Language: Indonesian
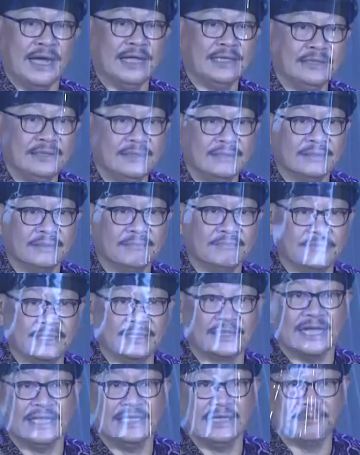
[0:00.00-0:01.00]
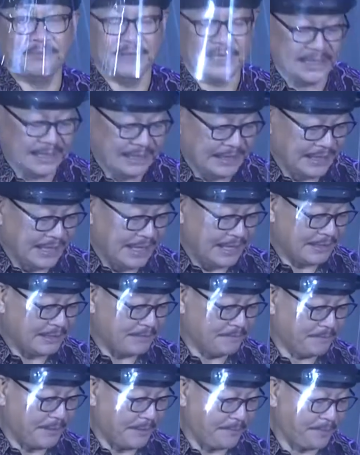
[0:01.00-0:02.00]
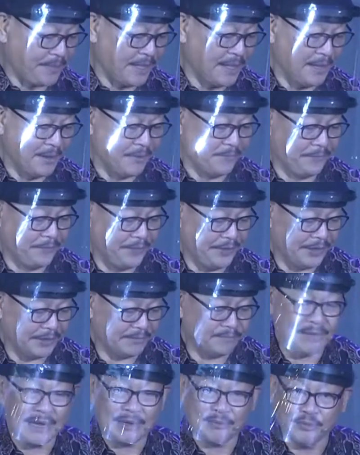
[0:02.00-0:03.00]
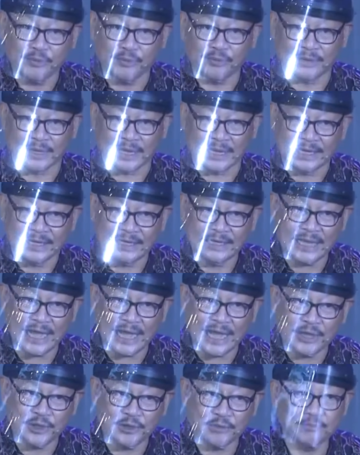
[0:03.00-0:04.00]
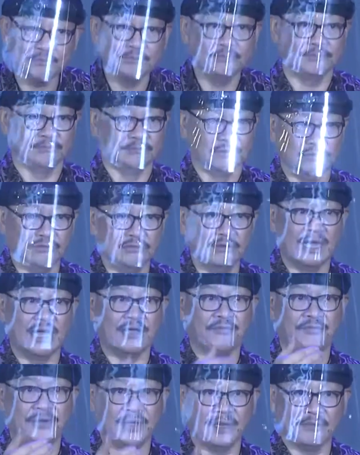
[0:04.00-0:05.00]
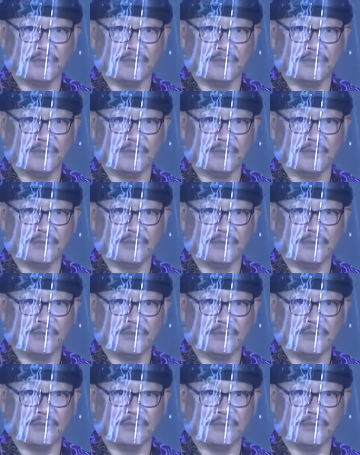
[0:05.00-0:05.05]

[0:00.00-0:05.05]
Tuhan bertanya begini ayat keempat, firmanmu, nah ini Ayub mengulangi